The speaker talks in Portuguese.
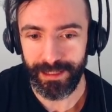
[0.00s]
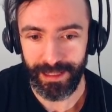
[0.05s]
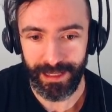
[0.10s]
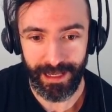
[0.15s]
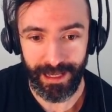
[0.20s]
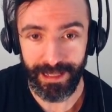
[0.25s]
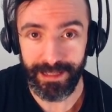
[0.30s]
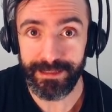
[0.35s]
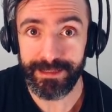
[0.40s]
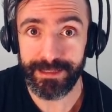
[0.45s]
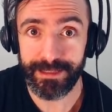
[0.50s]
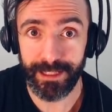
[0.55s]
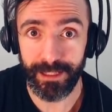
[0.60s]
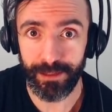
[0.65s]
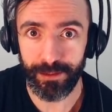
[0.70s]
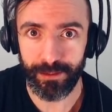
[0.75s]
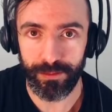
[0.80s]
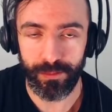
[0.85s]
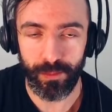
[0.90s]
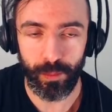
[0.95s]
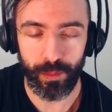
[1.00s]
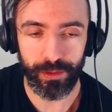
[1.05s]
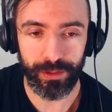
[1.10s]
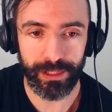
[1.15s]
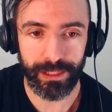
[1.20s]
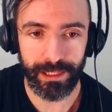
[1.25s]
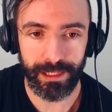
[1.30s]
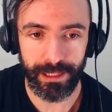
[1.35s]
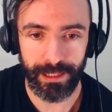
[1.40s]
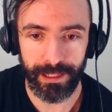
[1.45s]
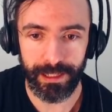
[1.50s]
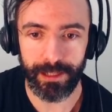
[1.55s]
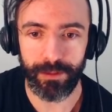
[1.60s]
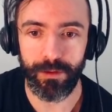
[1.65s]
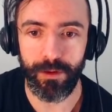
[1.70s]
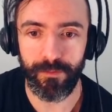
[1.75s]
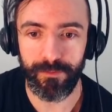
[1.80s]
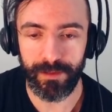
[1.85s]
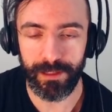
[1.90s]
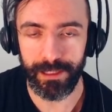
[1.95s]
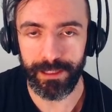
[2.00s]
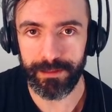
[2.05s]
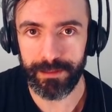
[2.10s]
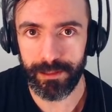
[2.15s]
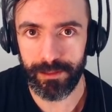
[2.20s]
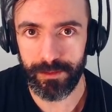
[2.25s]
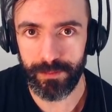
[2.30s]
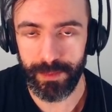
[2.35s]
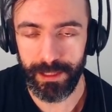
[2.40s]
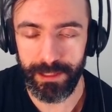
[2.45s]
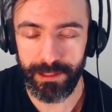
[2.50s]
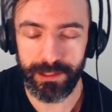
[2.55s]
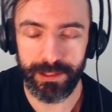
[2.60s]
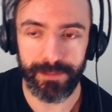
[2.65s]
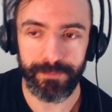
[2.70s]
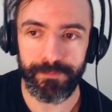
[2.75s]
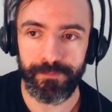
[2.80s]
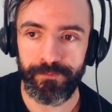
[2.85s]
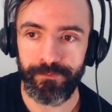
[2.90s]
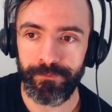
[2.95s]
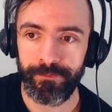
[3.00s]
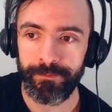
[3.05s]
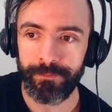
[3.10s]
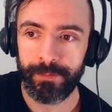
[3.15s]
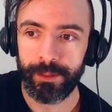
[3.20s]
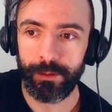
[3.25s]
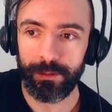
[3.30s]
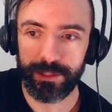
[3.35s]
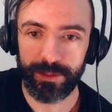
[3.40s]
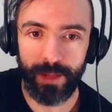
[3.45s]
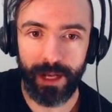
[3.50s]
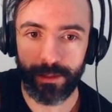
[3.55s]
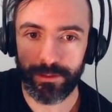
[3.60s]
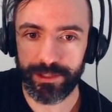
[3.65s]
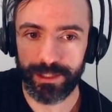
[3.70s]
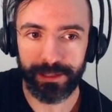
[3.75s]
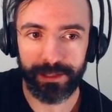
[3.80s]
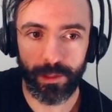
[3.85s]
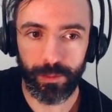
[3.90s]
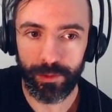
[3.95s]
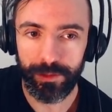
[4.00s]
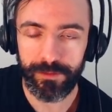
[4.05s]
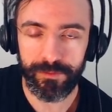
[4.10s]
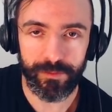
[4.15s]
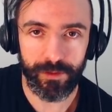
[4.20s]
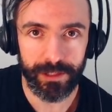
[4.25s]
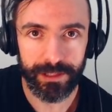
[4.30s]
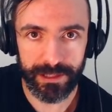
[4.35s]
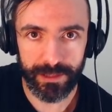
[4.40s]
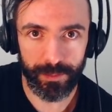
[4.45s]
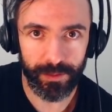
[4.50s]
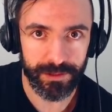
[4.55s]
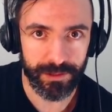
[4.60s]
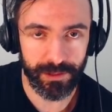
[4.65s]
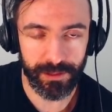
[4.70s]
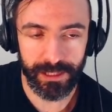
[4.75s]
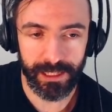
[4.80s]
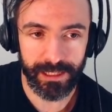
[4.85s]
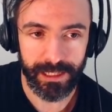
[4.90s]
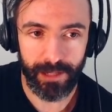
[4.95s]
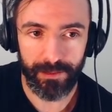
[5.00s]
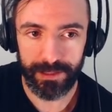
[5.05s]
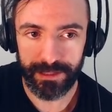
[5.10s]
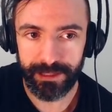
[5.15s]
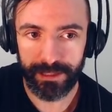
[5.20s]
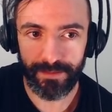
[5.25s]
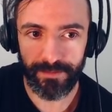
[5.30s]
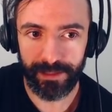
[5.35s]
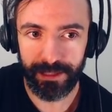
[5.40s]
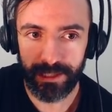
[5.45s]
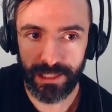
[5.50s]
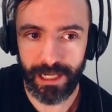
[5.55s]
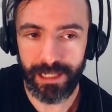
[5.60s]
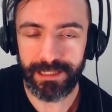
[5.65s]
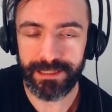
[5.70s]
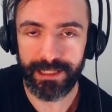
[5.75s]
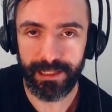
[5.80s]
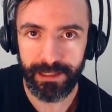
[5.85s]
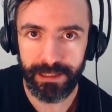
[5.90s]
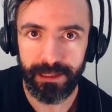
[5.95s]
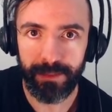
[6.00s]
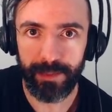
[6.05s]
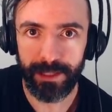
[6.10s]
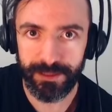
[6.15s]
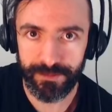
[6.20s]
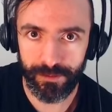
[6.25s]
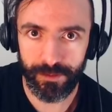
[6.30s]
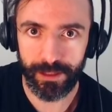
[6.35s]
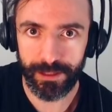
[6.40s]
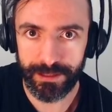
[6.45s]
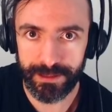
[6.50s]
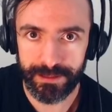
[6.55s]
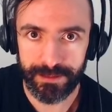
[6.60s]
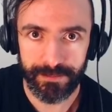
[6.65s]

é insano, porque, igual eu falei anteriormente, os magos já estão muito fortes na posição de carry, isso aqui vai deixar eles ainda mais fortes.